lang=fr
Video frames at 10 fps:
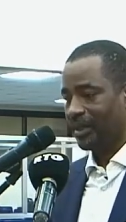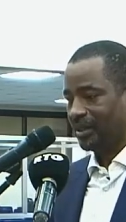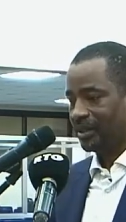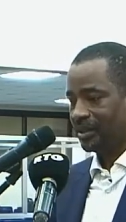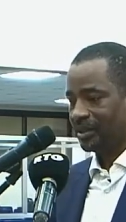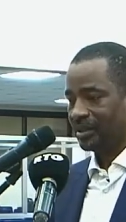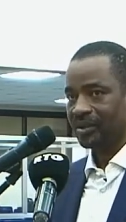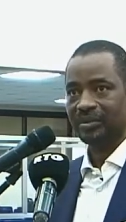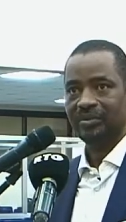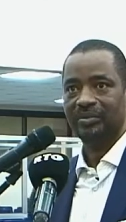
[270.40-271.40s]

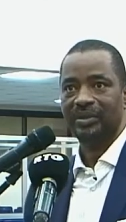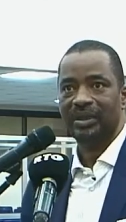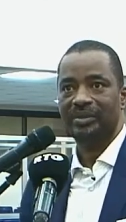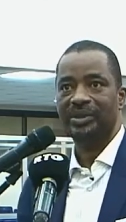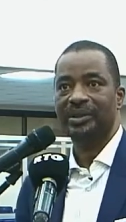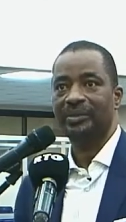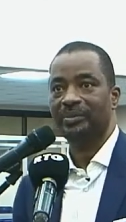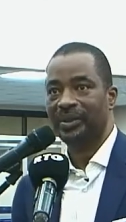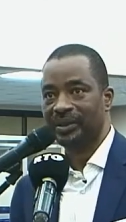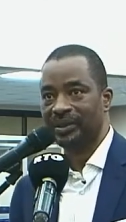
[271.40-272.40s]
euh, la mise en
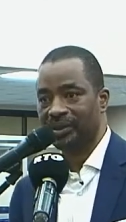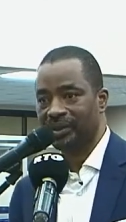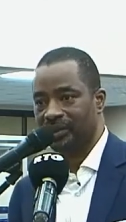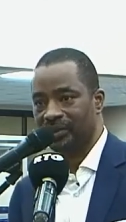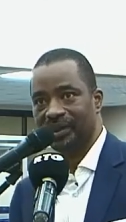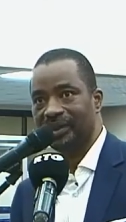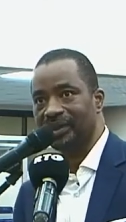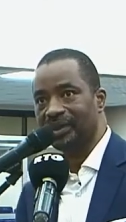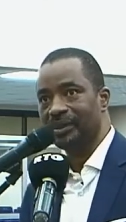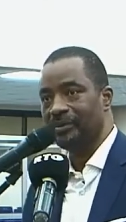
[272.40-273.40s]
place euh, du
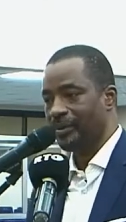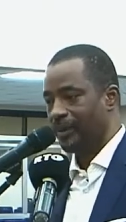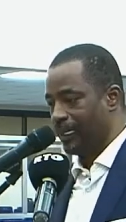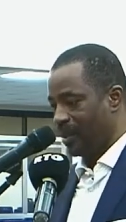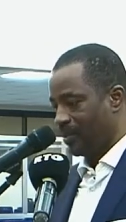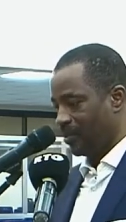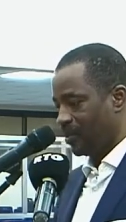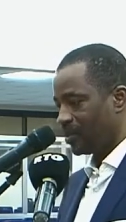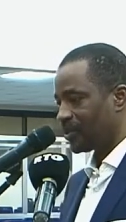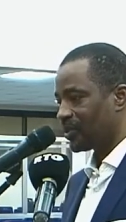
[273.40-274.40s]
CNDD,
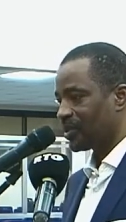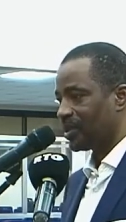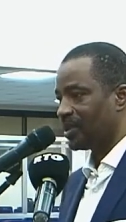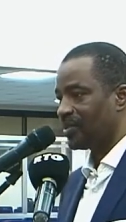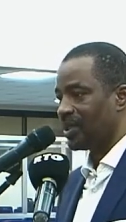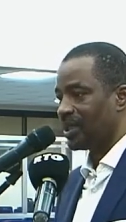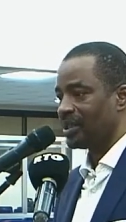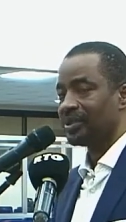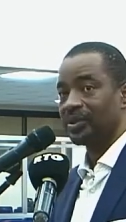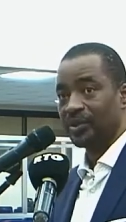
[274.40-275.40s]
lorsqu'il lui
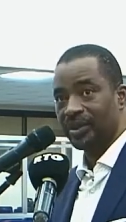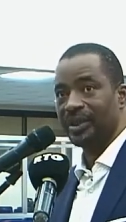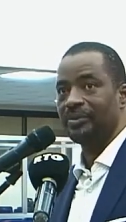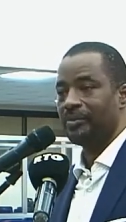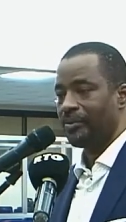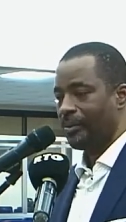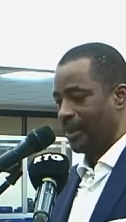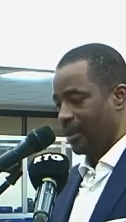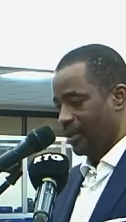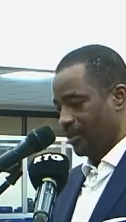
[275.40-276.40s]
a été donné
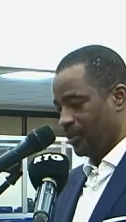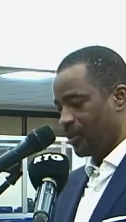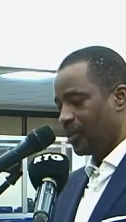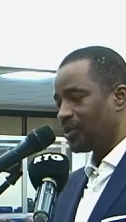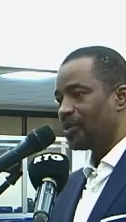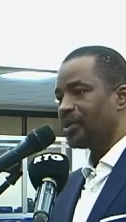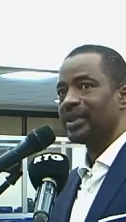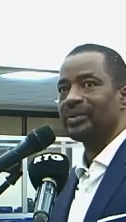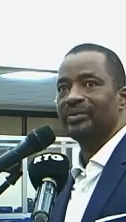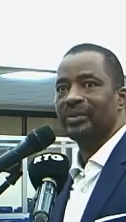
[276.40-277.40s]
de conduire
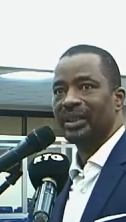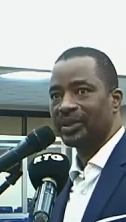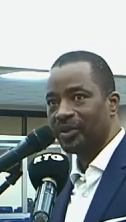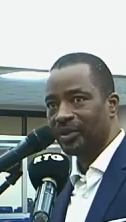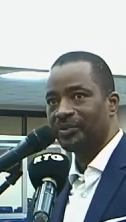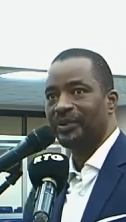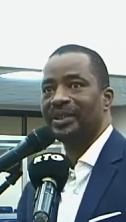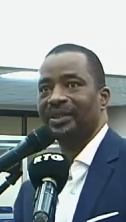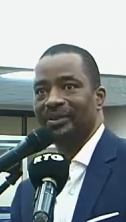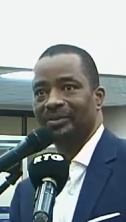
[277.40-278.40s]
la seconde
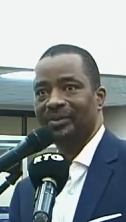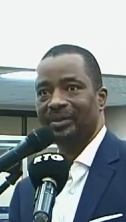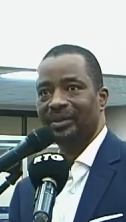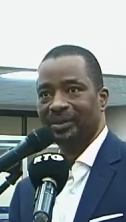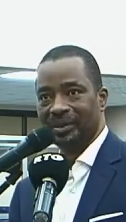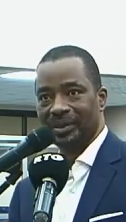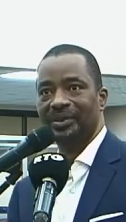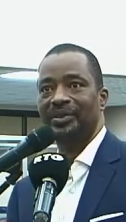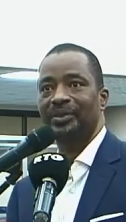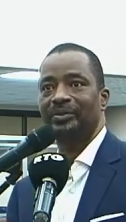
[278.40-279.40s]
phase de la
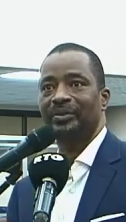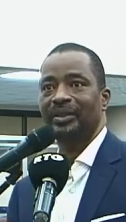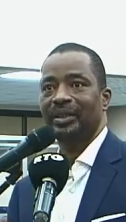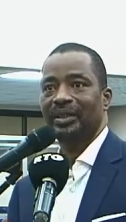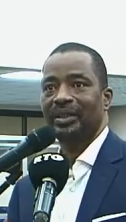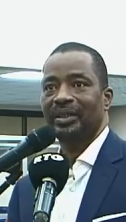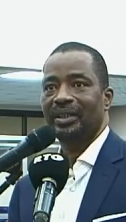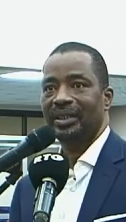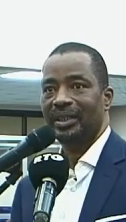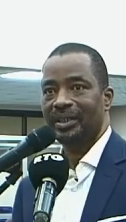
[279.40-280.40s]
transition,
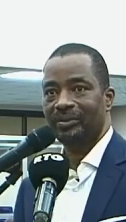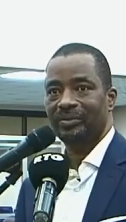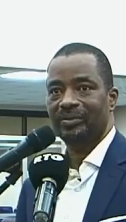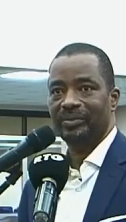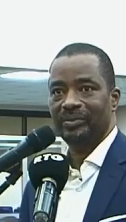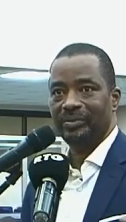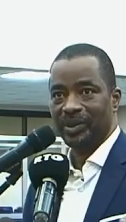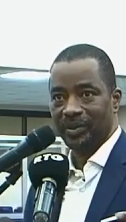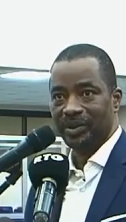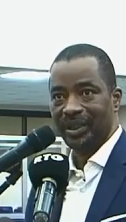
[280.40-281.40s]
ayant
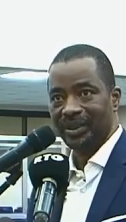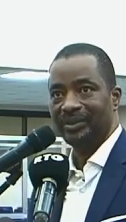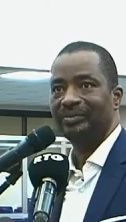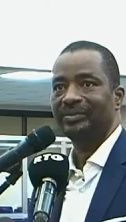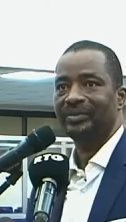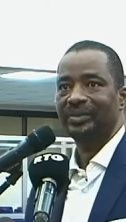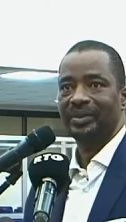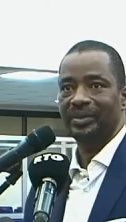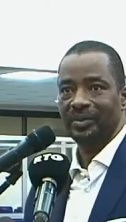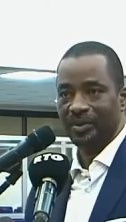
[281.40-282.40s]
pris le temps
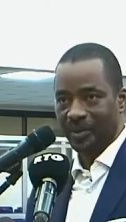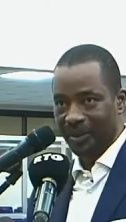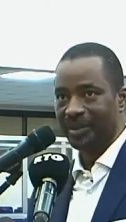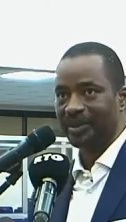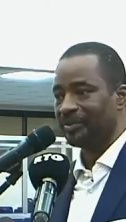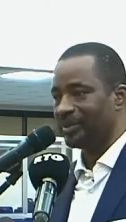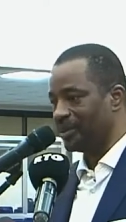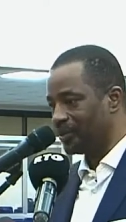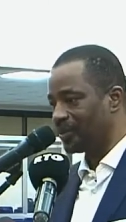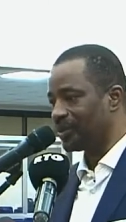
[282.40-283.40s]
de me connaître et
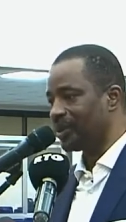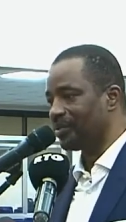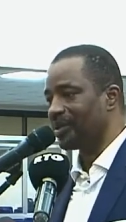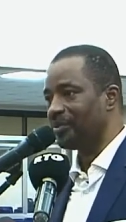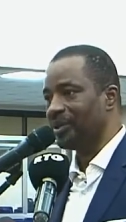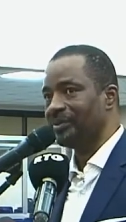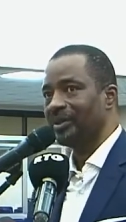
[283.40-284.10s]
de discuter avec moi,